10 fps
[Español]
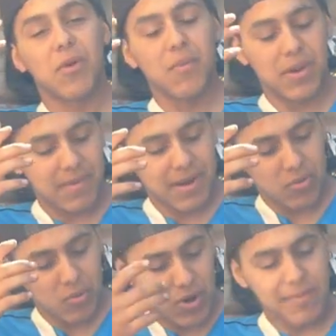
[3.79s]
como pueden ver
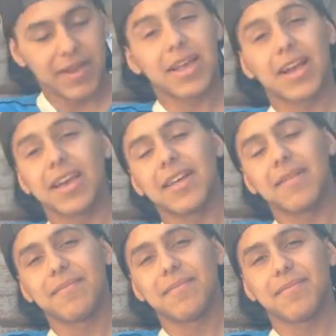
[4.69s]
tuve una pequeña caída.
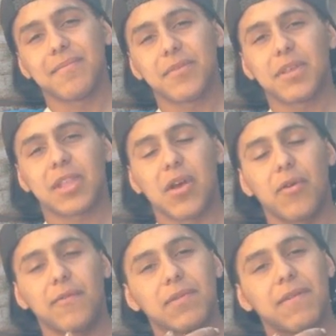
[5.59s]

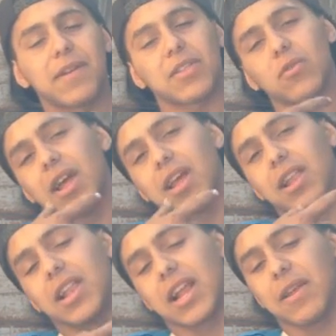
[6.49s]
Tengo una fractura
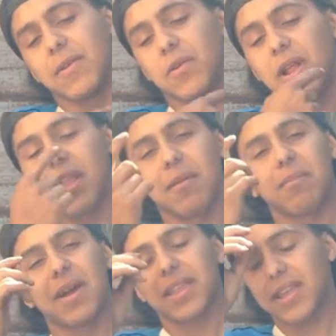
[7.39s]
en la clavícula en tres
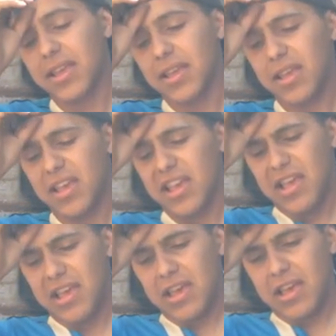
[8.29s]
partes.
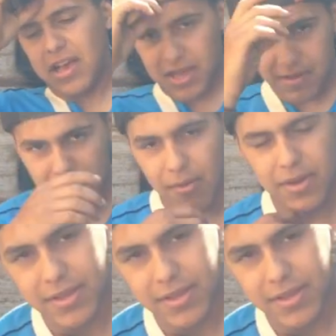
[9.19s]
Acá vamos a